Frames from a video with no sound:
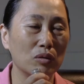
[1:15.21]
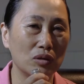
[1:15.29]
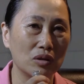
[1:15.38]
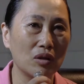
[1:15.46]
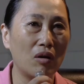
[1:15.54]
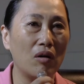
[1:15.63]
佛
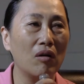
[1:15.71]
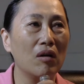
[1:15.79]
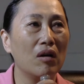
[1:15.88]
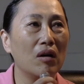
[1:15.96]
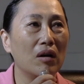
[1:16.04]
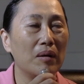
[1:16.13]
祖要
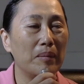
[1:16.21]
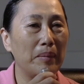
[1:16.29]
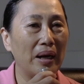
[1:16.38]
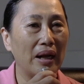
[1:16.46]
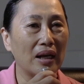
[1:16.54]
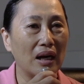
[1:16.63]

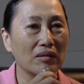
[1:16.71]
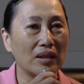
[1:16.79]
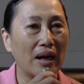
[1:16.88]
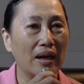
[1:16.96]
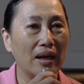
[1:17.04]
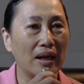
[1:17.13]
来交
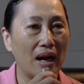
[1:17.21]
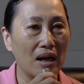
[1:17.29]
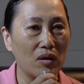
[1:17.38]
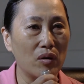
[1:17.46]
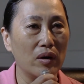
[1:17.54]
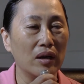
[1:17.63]
代的
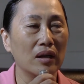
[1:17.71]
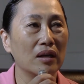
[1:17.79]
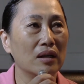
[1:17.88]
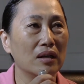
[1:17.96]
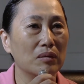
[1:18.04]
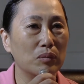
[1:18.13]
工课
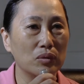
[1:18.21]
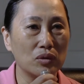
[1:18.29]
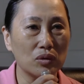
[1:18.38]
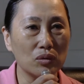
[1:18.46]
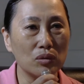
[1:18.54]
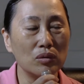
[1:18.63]
物
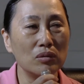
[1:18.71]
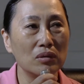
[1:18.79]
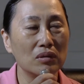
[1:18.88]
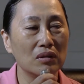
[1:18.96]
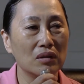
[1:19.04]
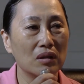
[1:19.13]
资
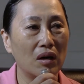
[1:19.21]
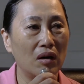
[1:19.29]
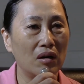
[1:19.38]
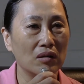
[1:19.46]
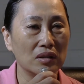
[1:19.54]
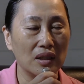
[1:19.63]

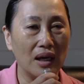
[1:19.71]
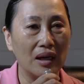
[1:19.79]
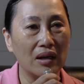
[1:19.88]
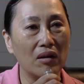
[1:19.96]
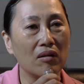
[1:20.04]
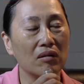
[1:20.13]
吼车
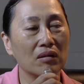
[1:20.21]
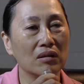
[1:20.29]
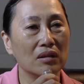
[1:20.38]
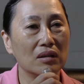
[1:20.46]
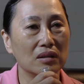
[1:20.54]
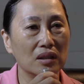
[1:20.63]
辆
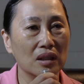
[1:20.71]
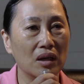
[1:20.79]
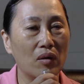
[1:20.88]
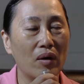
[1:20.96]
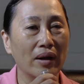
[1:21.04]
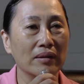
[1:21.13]
人
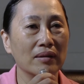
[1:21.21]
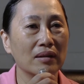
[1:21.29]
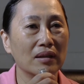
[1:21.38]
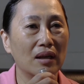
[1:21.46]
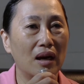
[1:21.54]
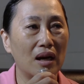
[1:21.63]
员
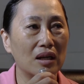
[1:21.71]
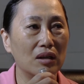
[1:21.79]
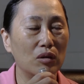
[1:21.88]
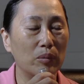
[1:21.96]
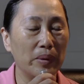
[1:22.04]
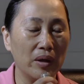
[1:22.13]
啊，搁
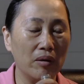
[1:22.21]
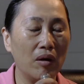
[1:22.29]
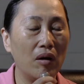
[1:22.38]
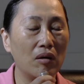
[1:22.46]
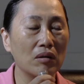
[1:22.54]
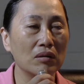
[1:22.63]
有庙
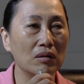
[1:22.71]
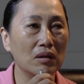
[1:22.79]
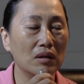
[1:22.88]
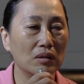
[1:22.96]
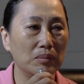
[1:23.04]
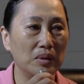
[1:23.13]
方，
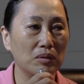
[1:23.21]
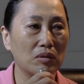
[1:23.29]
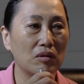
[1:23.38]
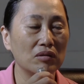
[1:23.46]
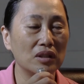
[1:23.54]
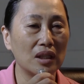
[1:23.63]
比如讲即